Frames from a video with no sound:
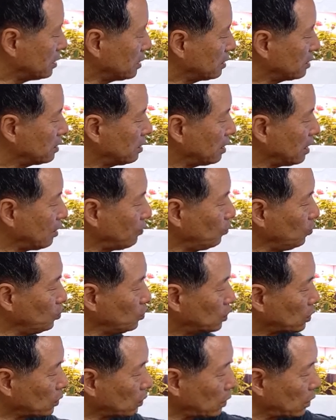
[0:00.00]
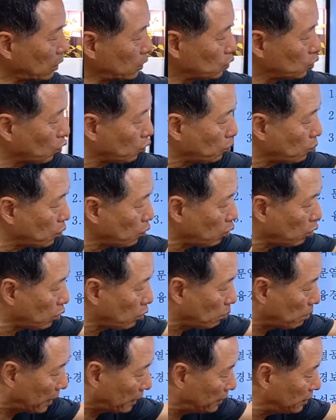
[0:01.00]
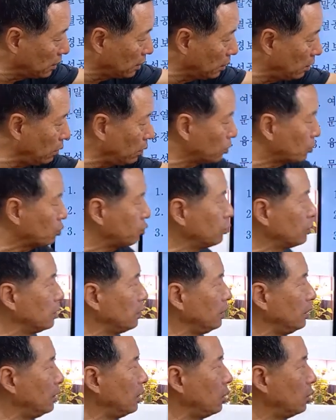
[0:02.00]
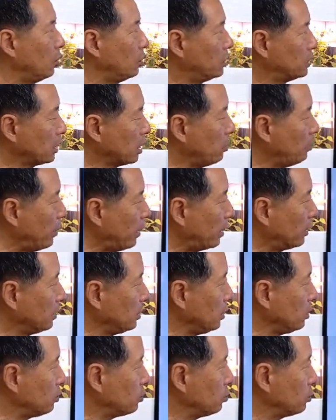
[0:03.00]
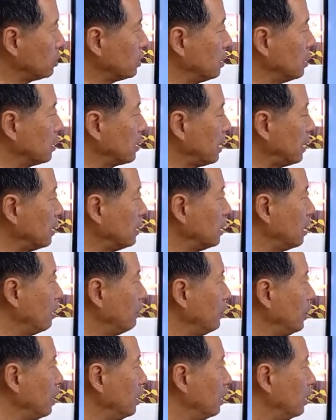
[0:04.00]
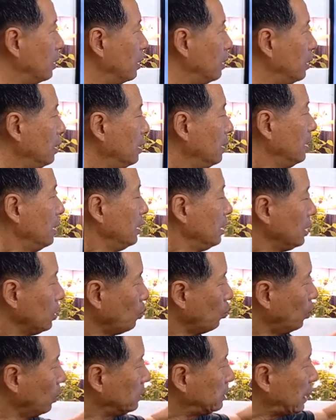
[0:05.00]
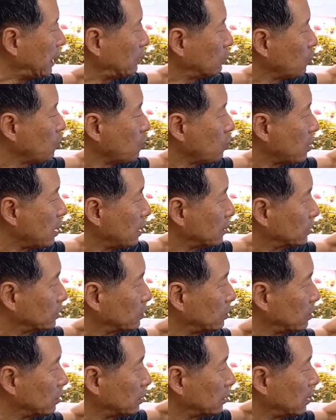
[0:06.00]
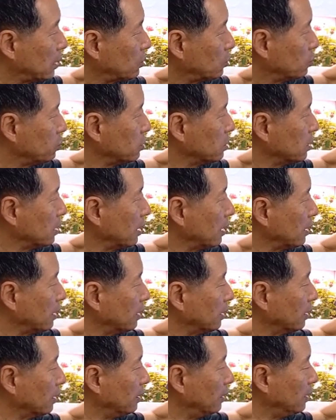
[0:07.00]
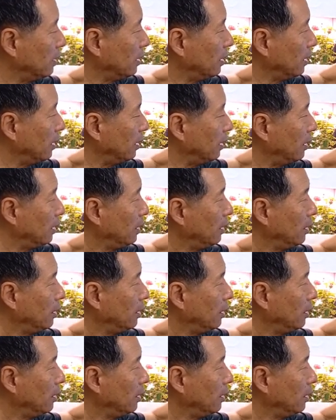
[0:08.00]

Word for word: 직전에 문성경의 족보를 만든 걸로 추정이 돼요. 제가 왜 그리 추정을 하느냐 하면은 이 월당공 과성도 제가 추정하는 건데